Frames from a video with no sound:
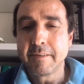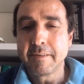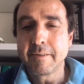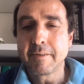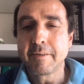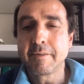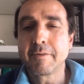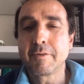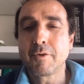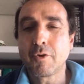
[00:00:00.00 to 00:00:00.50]

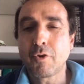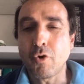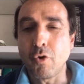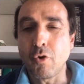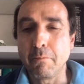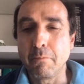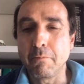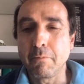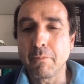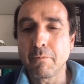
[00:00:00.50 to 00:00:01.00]
La
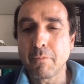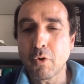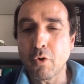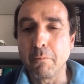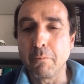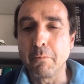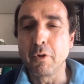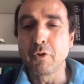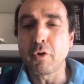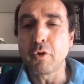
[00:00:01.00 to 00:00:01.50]
ringrazio.
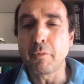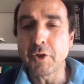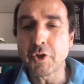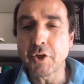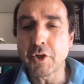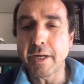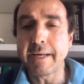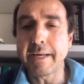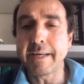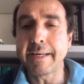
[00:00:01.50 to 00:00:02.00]
Con molto
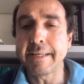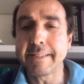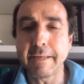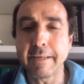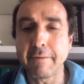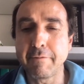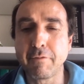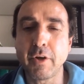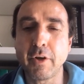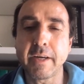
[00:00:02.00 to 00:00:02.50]
piacere, grazie
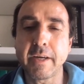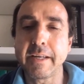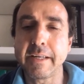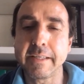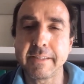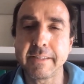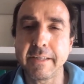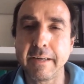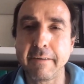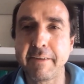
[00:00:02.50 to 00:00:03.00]
a voi e
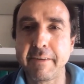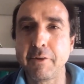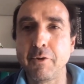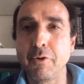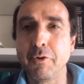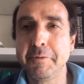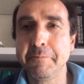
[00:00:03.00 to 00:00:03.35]
grazie alla Fadoi.